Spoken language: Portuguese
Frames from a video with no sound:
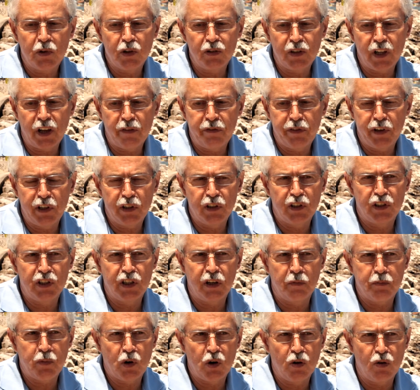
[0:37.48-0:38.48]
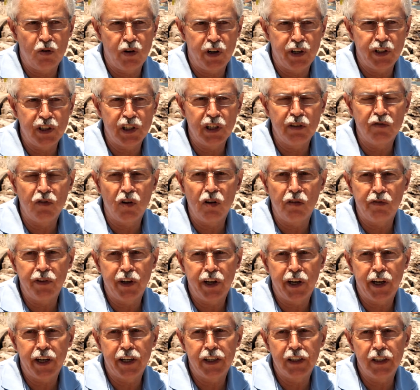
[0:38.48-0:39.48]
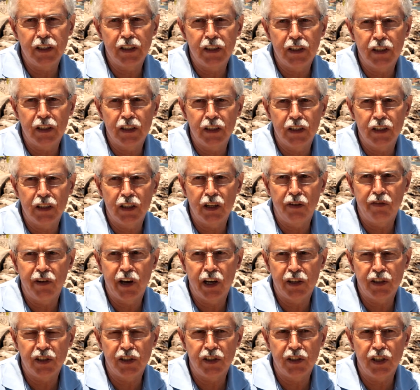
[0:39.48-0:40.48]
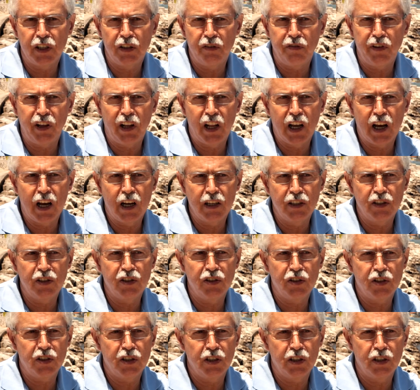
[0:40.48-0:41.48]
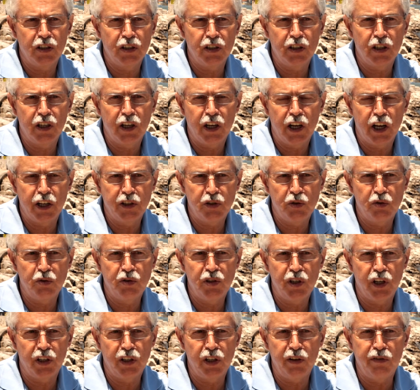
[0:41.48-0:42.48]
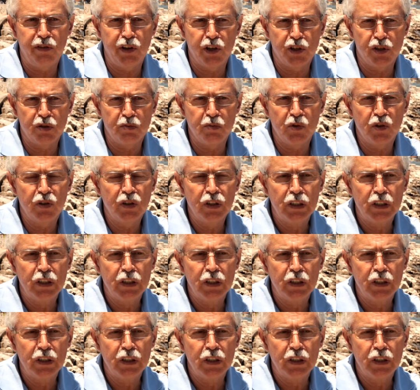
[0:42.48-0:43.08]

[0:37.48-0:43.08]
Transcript: enfim, procurei desenvolver diversas atividades de associativismo.